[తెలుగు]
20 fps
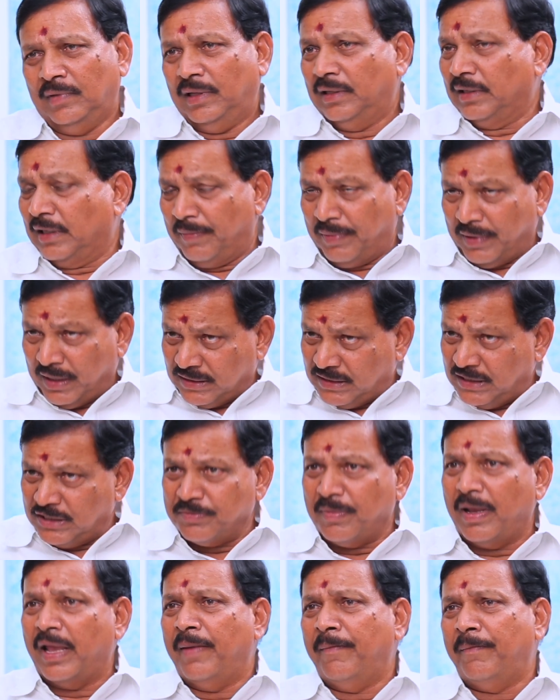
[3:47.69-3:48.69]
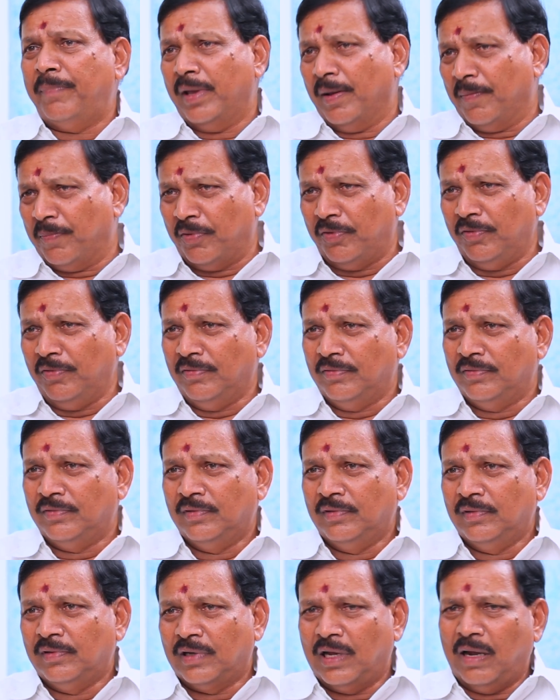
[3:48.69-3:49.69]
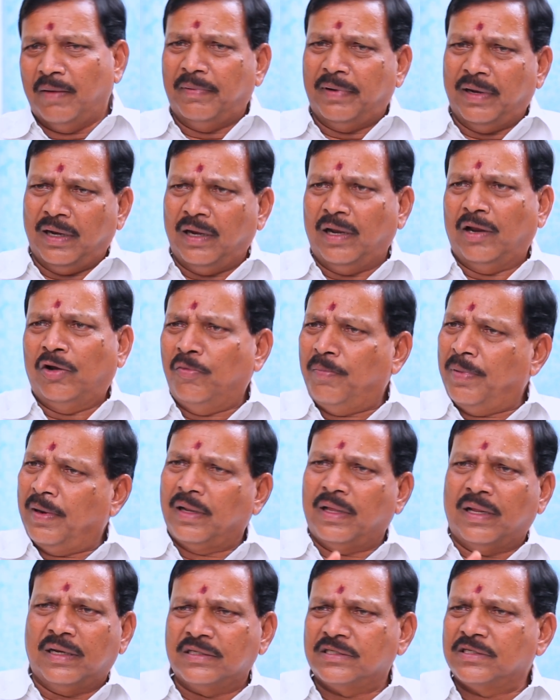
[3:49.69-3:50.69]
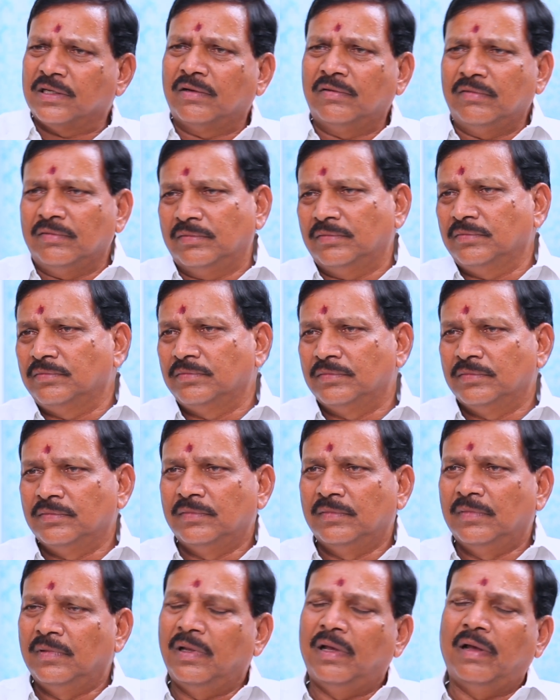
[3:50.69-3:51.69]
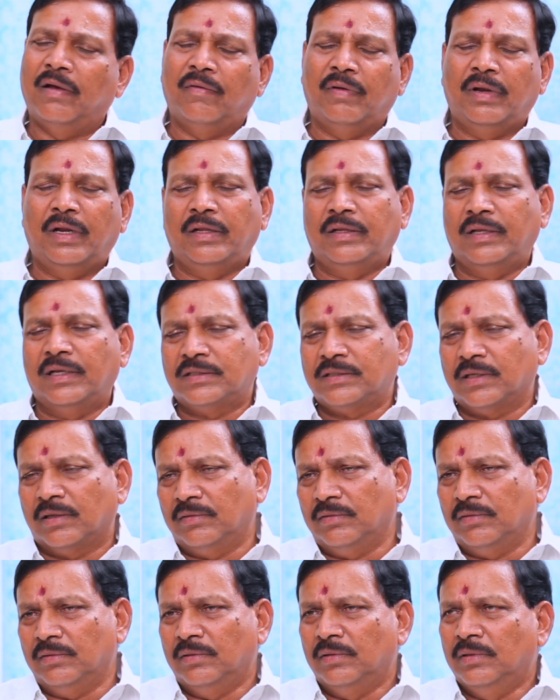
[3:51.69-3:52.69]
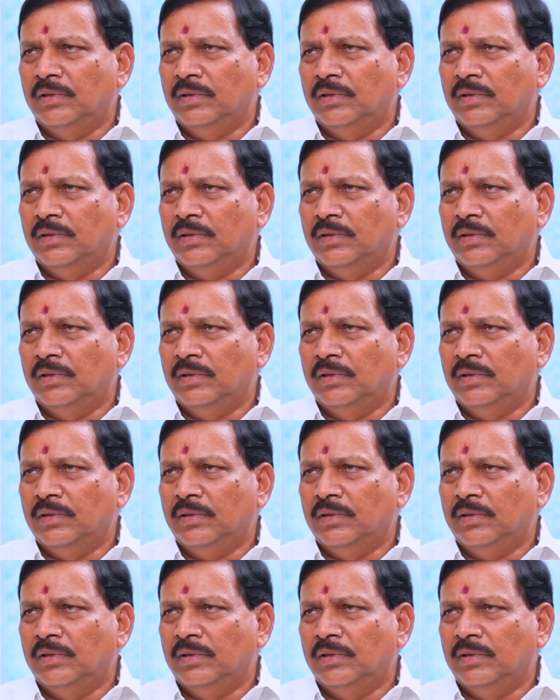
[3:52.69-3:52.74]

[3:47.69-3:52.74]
ఎందుకంటే బికాస్ ఈజ్ మై ఎంపీ అప్పుడు కాబట్టి వెళ్ళాను పలకరించాను అవన్నీ చేశాను